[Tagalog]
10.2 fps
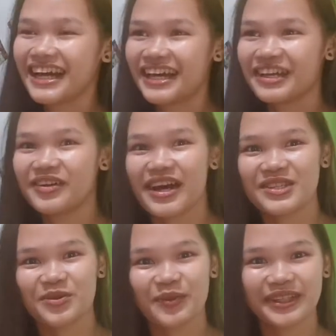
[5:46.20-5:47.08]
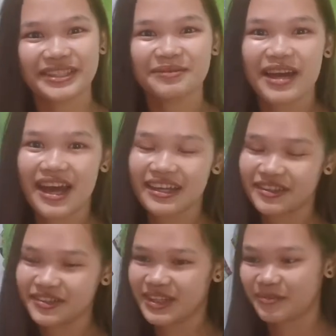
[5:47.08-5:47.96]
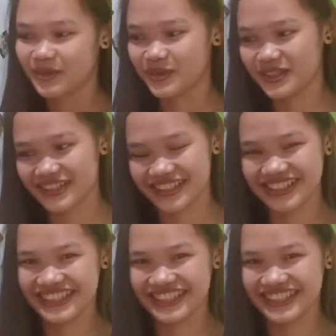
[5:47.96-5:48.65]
kay kuan supportive kayo tapos